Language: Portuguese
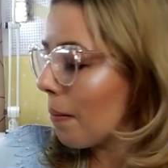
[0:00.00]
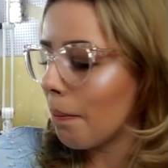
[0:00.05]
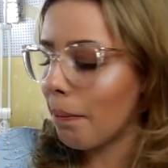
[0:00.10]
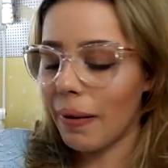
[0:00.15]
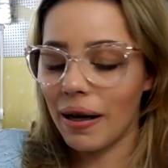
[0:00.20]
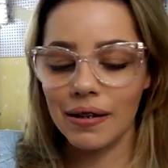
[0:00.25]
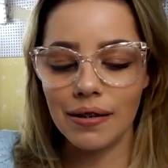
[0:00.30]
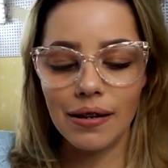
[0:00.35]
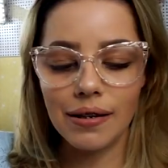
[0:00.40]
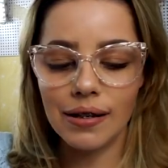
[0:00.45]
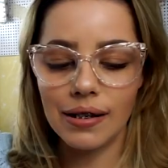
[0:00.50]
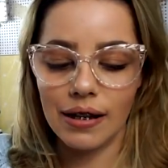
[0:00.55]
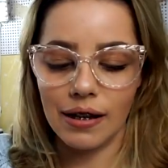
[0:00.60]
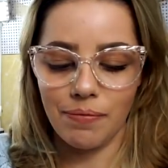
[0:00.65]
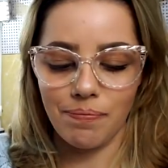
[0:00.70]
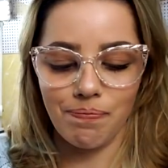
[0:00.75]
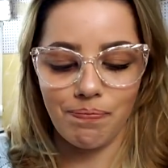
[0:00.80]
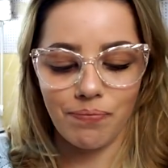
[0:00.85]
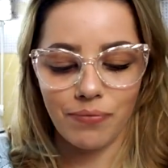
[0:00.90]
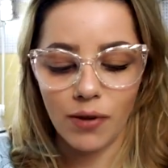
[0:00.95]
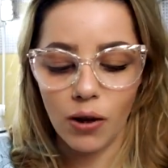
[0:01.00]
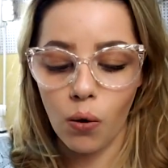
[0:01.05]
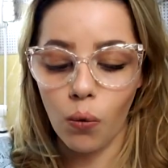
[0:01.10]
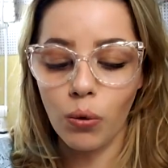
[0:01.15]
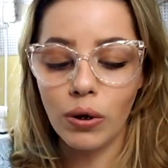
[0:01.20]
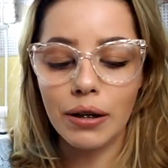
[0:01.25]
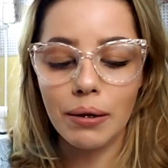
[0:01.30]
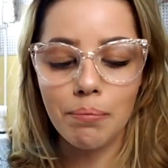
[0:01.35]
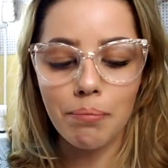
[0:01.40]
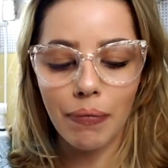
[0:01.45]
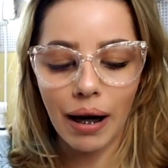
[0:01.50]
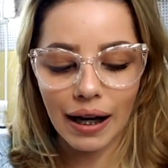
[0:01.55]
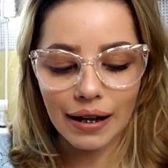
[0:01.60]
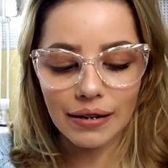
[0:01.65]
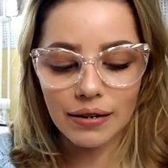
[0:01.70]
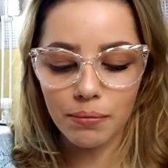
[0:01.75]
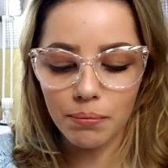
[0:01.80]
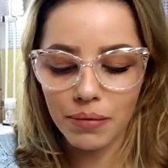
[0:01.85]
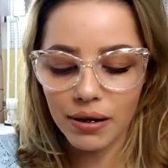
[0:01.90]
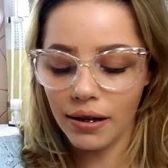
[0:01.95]
Mas assim, o que
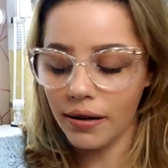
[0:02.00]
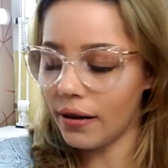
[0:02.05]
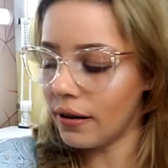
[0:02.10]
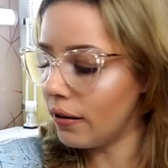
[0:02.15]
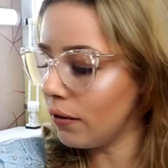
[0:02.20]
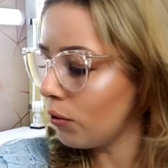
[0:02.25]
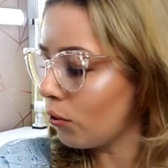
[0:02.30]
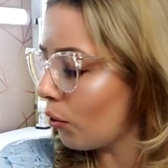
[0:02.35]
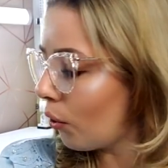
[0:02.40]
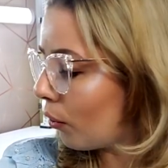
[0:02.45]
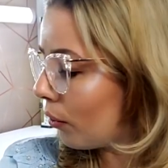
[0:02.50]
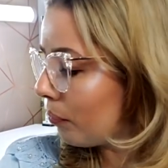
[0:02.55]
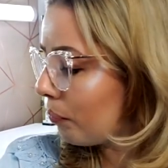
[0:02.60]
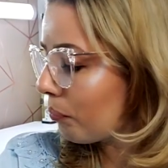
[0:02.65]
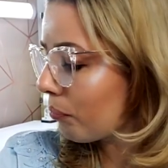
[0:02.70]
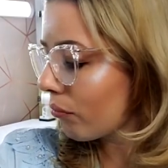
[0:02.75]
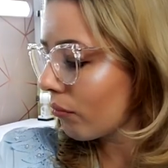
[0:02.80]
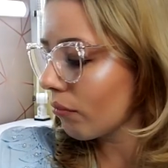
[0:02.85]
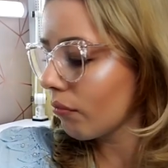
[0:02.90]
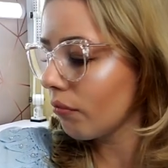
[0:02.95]
mais me encantou